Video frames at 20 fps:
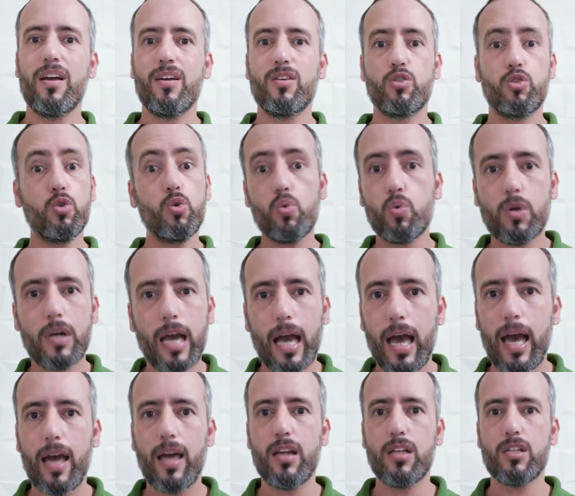
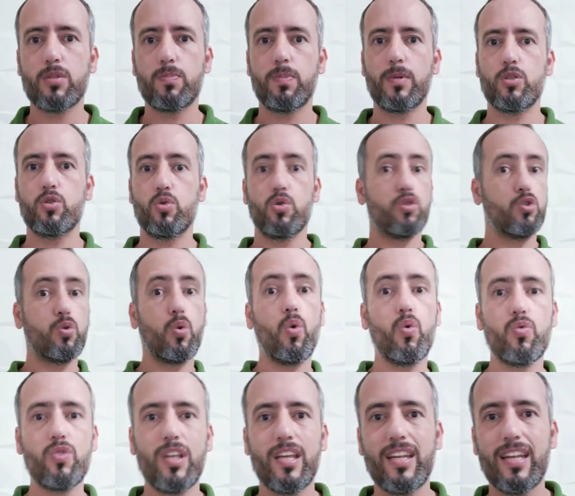julgar as pessoas,
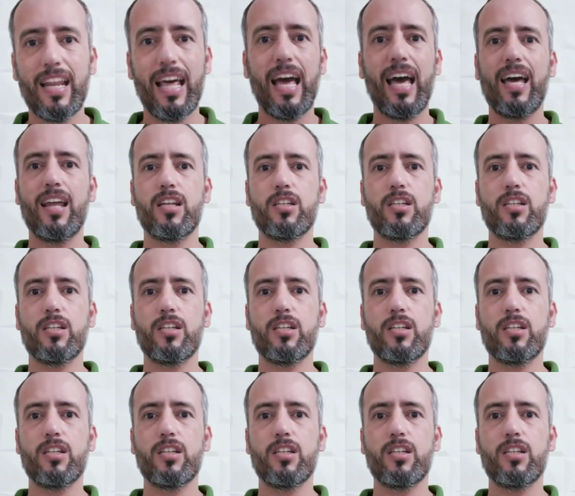condenar